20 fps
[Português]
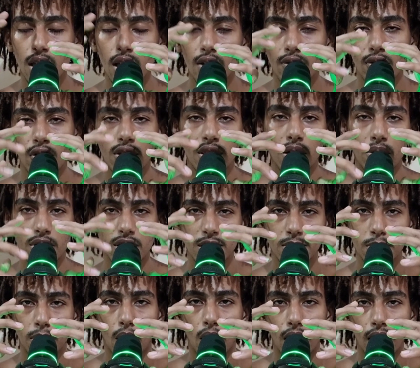eu vou dar um
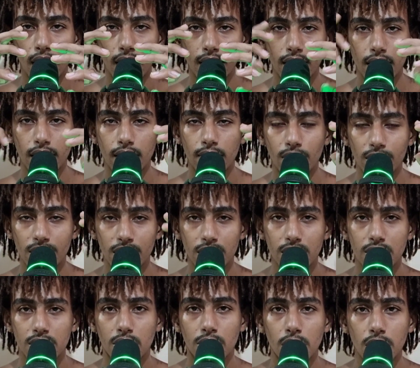spoiler aqui. Vocês
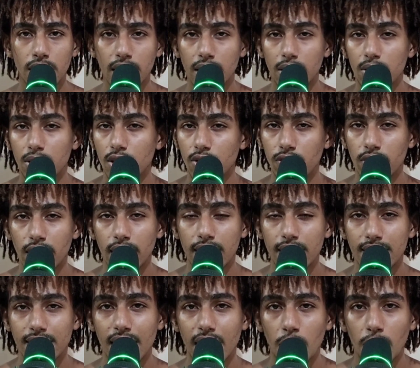estão notando a
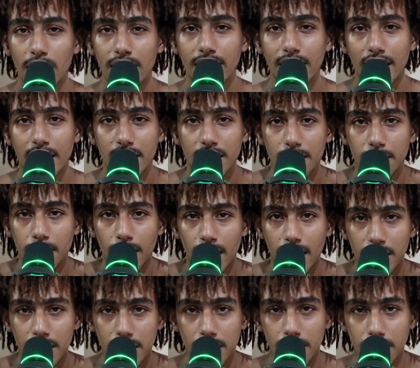diferença na qualidade de
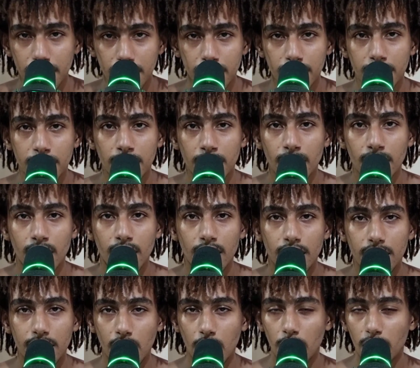imagem?
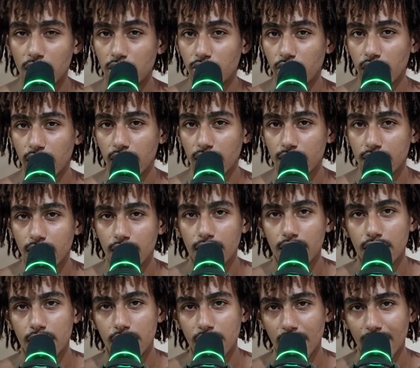Tem alguma diferença?
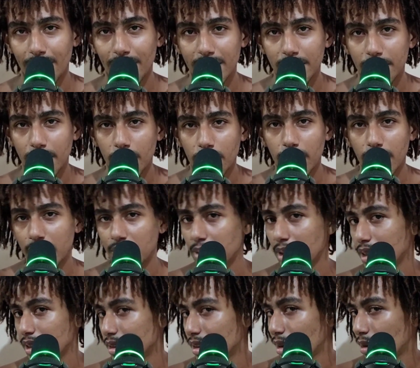Chega mais pra perto
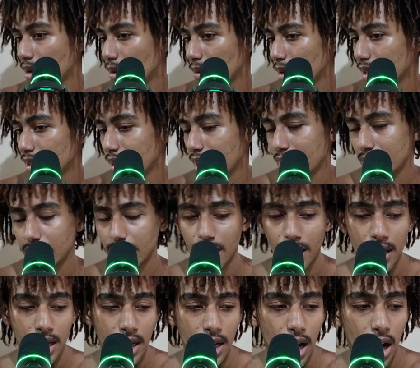aí, tem alguma qualidade?
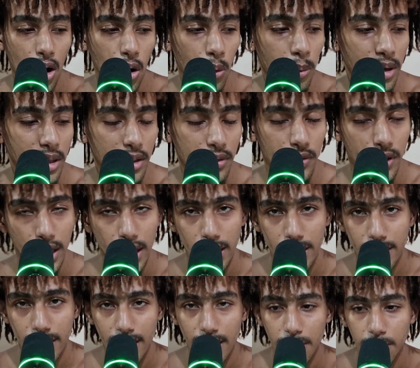Alguma
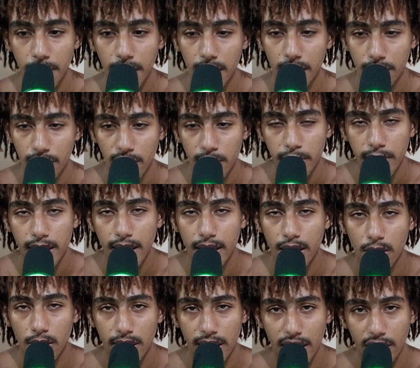diferença? Lembrando, família,
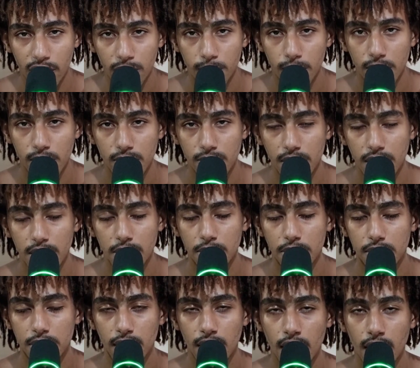que eu gravo meus
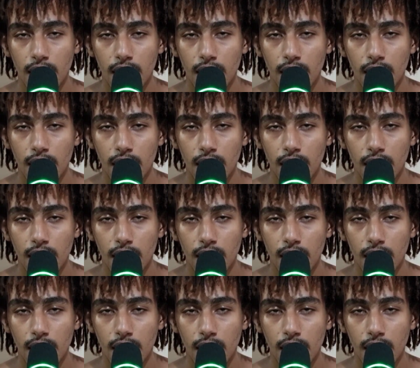vídeos